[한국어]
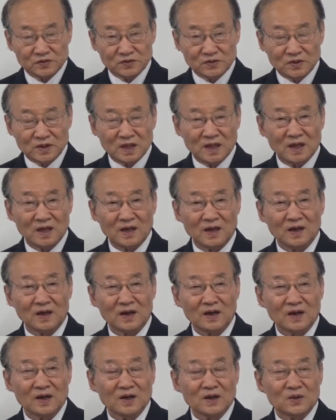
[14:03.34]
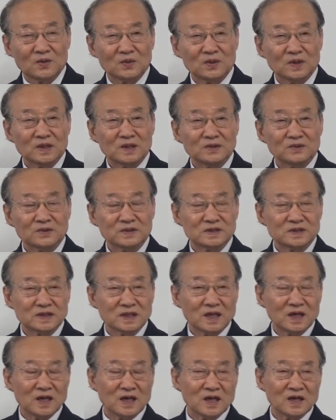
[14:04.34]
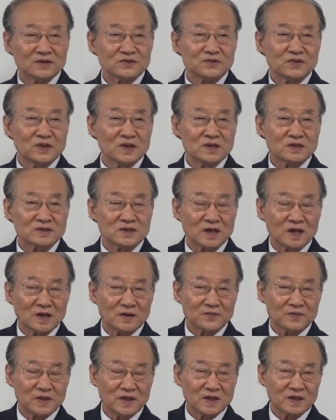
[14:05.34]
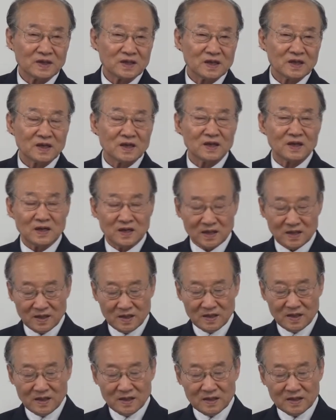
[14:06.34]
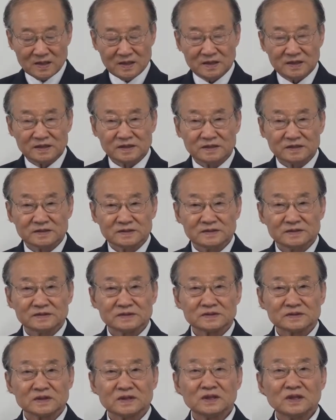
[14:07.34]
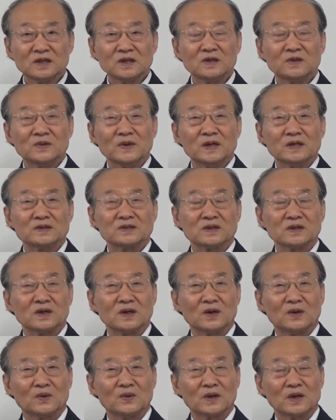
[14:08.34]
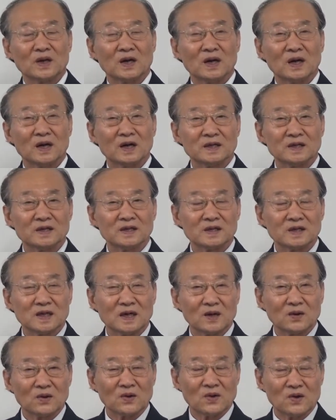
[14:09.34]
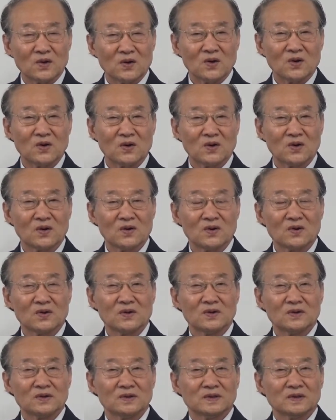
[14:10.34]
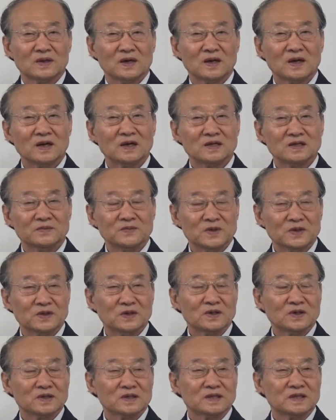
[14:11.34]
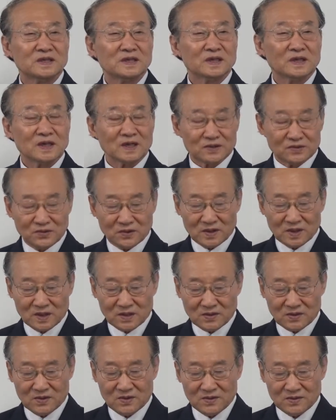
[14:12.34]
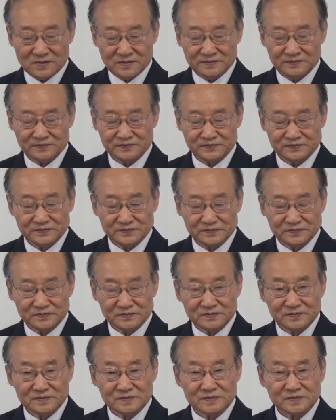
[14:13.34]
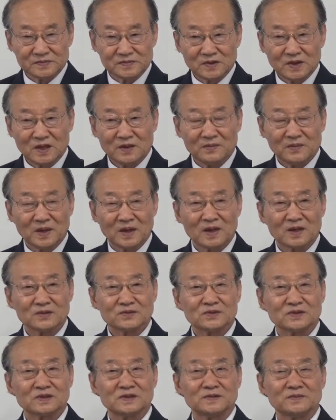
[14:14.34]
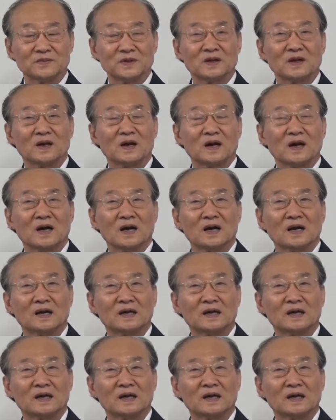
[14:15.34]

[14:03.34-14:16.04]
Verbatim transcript: 우리가 우리 이웃이나 주변 사람들에게 그들을 위해서 우리가 일을 하고 하나님이여 기억에 놀랐고 우리가 말할 수 있습니까?